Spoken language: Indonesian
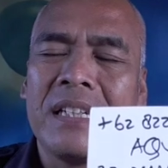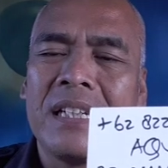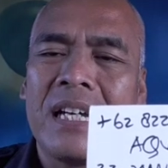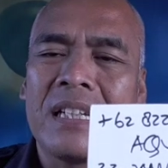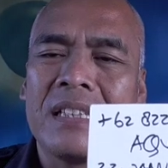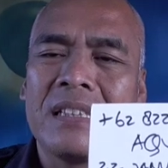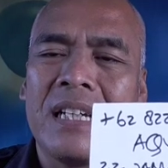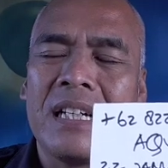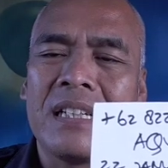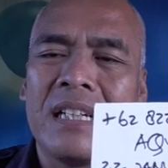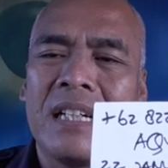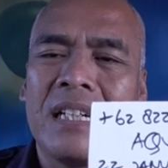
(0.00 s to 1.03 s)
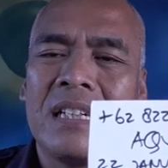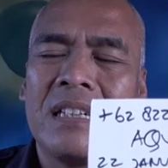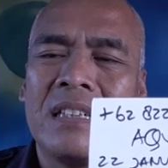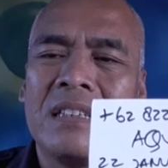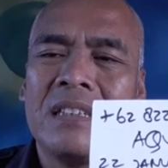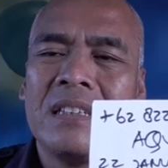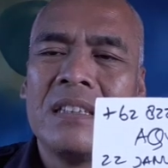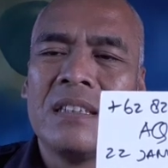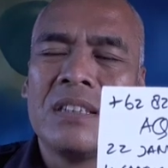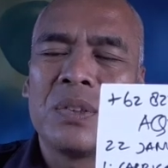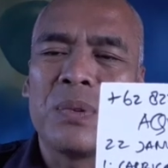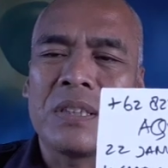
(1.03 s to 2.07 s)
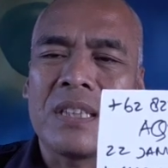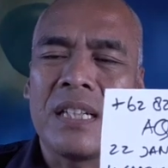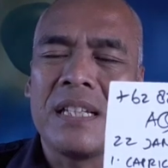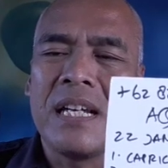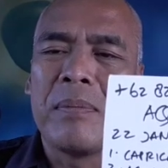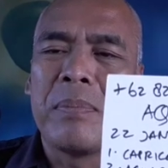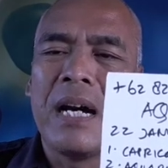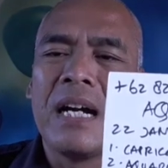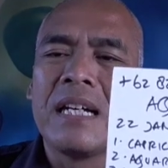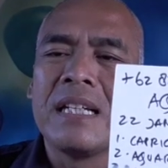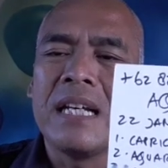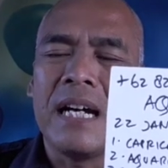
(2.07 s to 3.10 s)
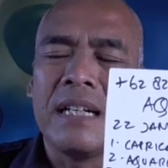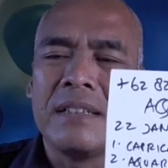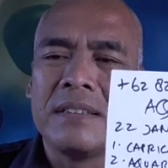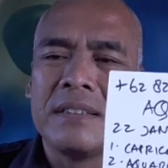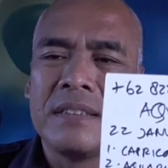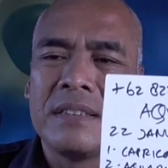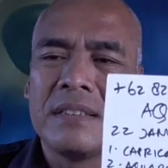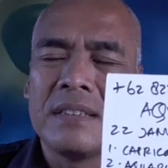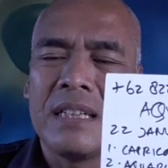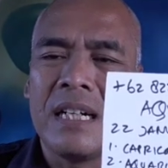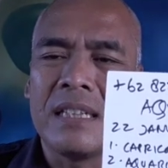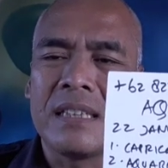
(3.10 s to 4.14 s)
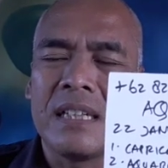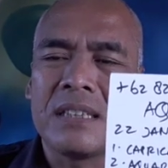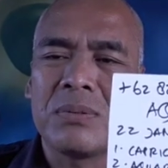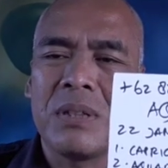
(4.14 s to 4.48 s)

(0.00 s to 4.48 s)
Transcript: Ini artinya ada suasana yang bahagia ada